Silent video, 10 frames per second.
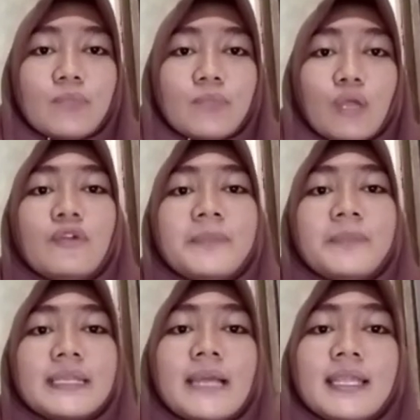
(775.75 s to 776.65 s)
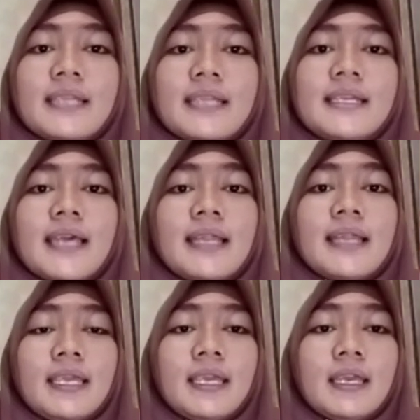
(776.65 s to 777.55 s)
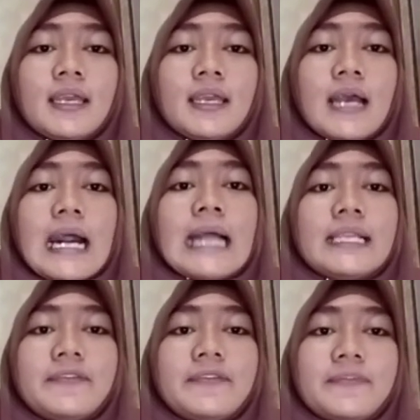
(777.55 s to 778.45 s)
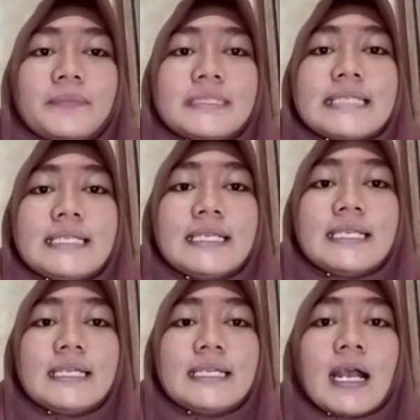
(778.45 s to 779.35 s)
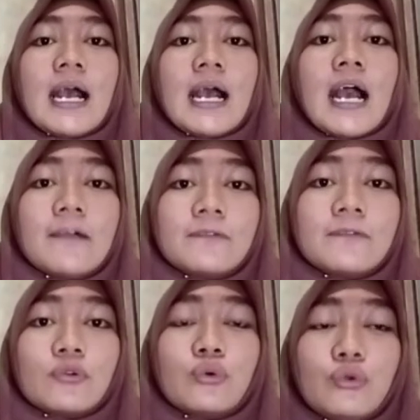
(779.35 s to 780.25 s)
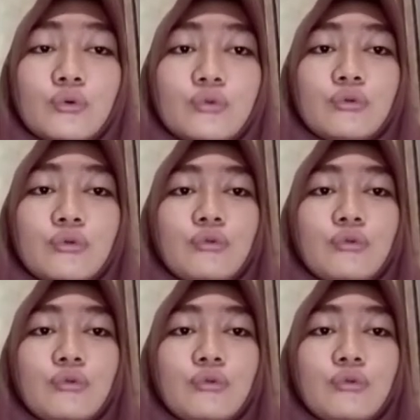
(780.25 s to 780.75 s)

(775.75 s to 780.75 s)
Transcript: huruf pertamanya diganti alif menjadi af'ulu.